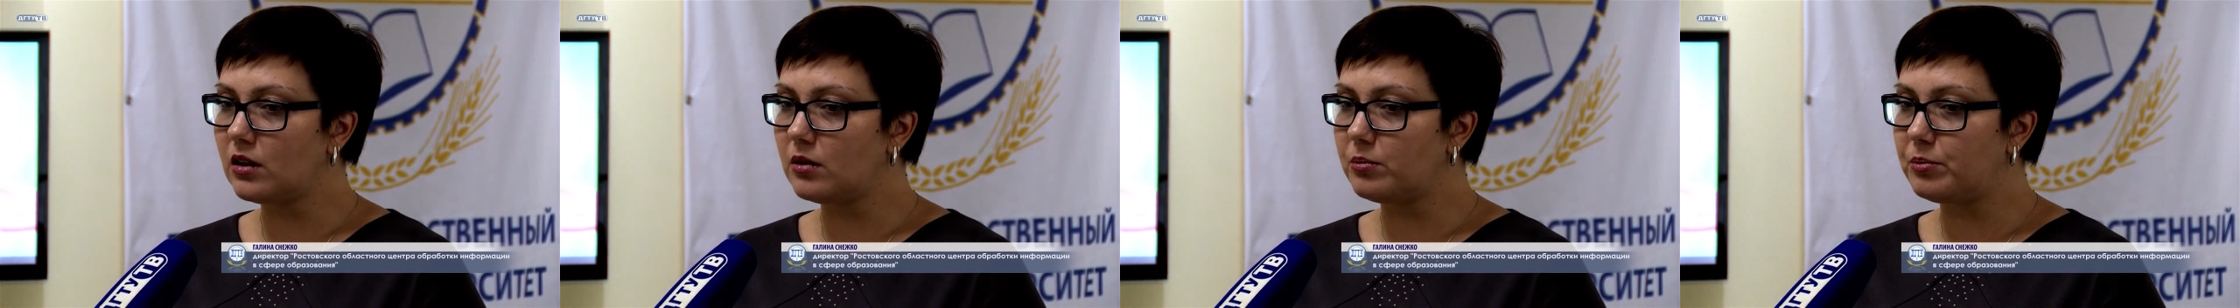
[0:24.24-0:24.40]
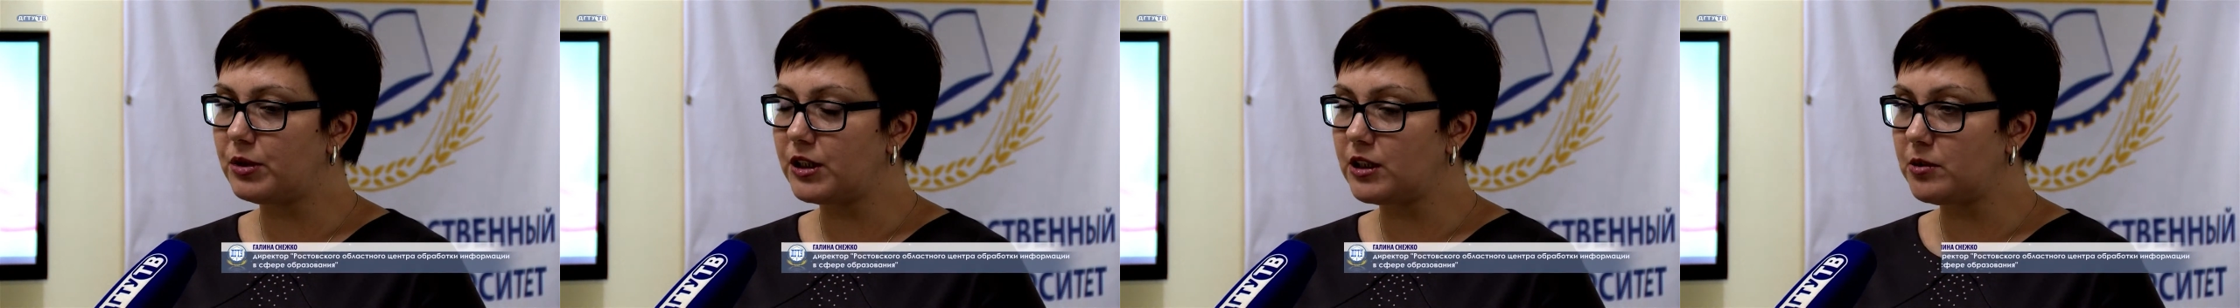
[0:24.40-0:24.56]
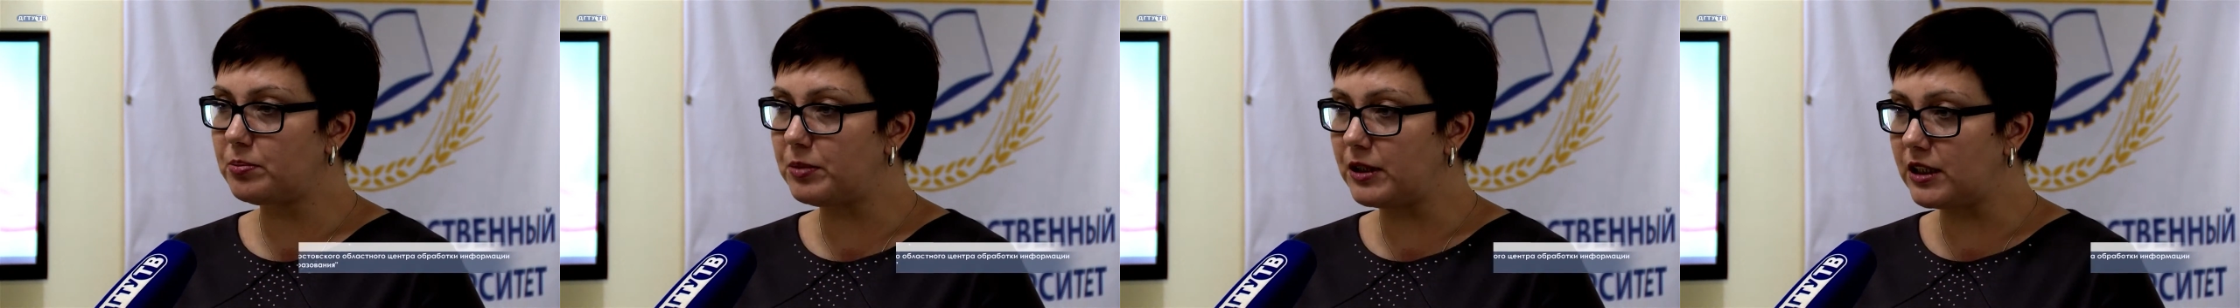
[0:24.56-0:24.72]

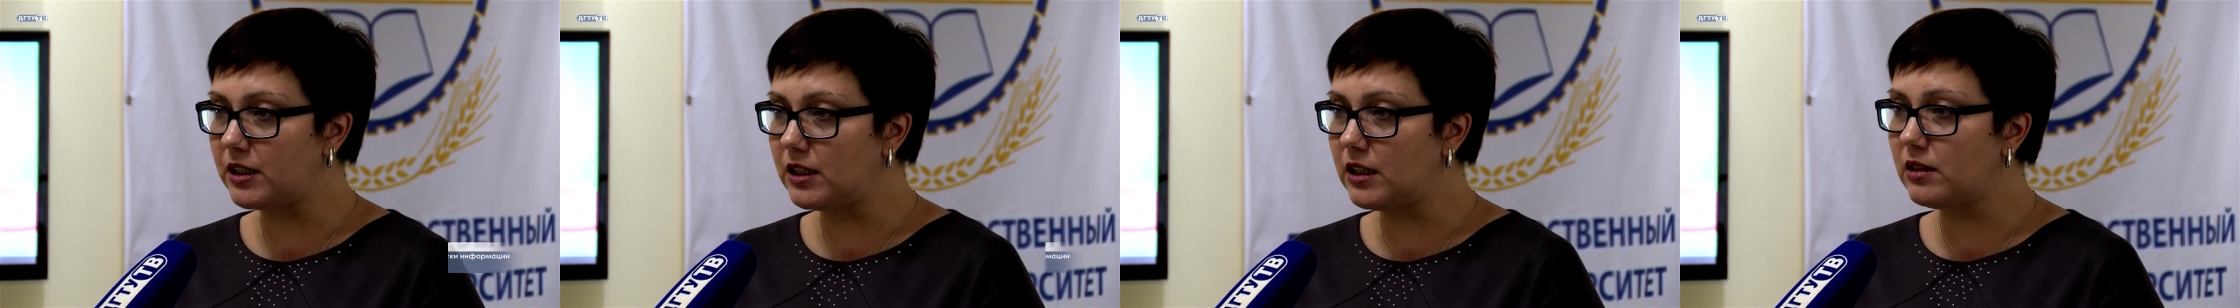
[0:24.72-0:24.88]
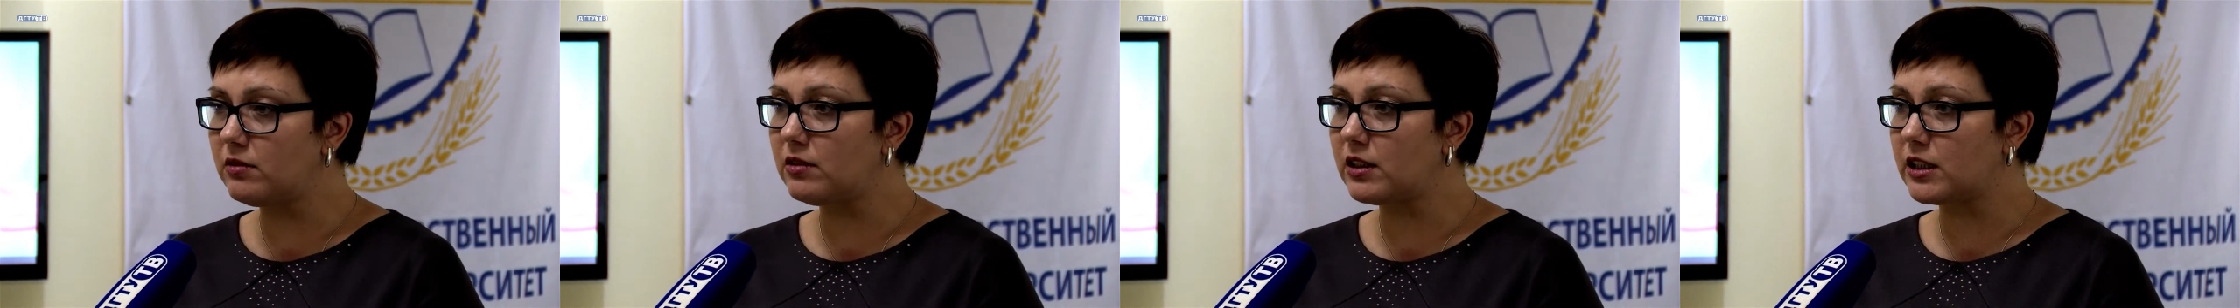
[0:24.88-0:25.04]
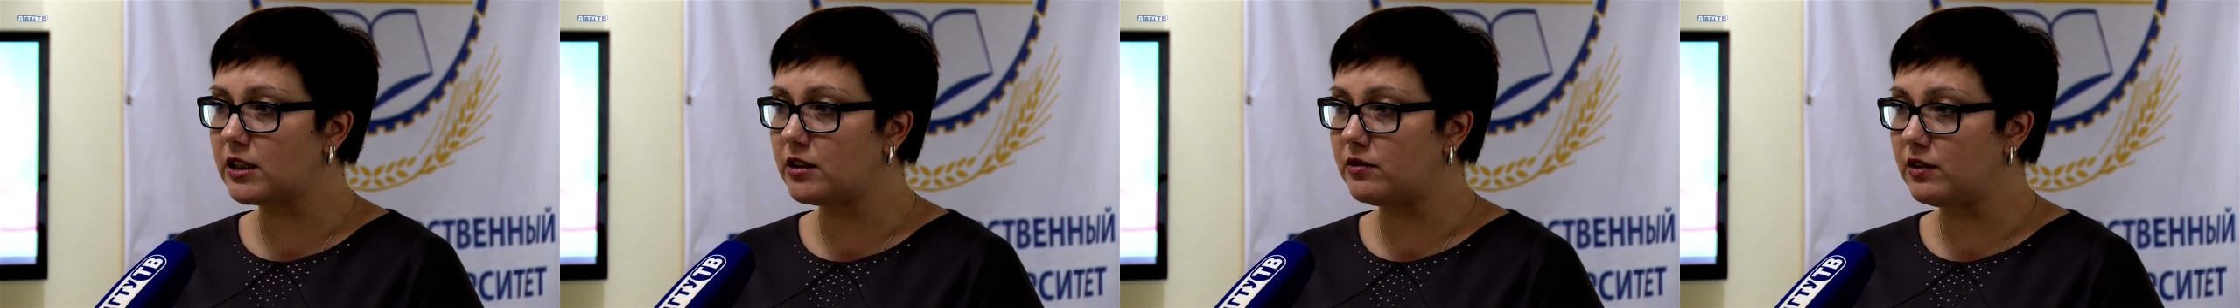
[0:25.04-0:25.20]

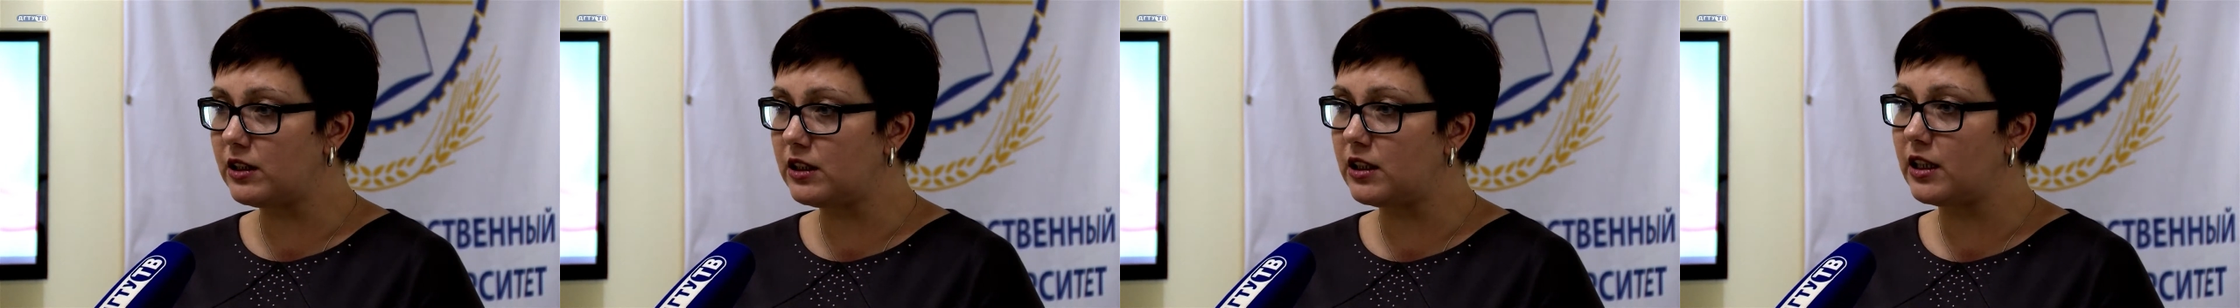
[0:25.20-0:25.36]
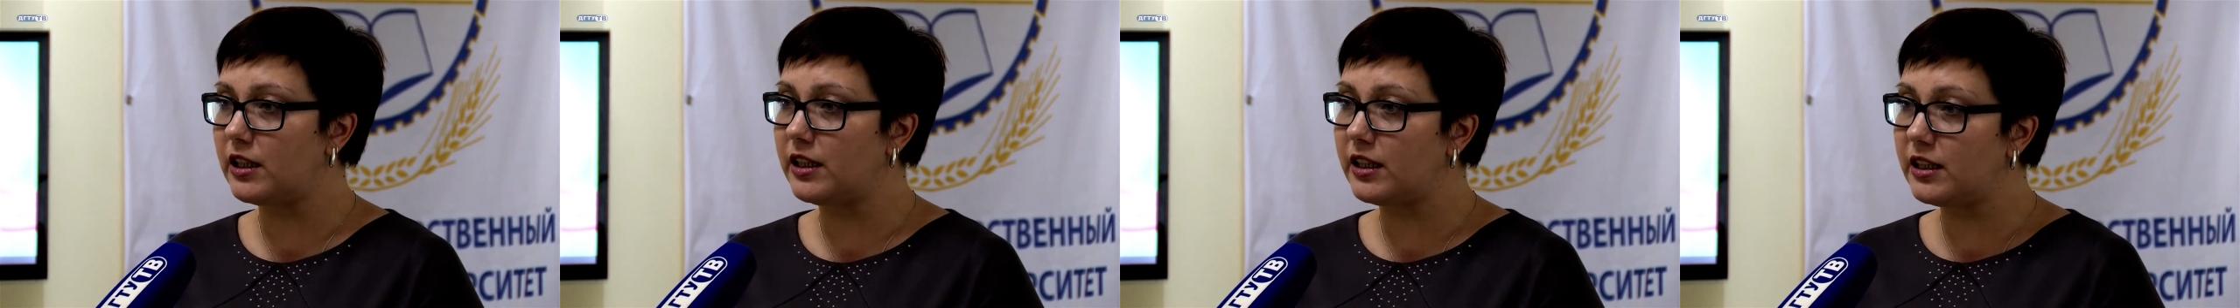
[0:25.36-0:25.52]
перспективы развития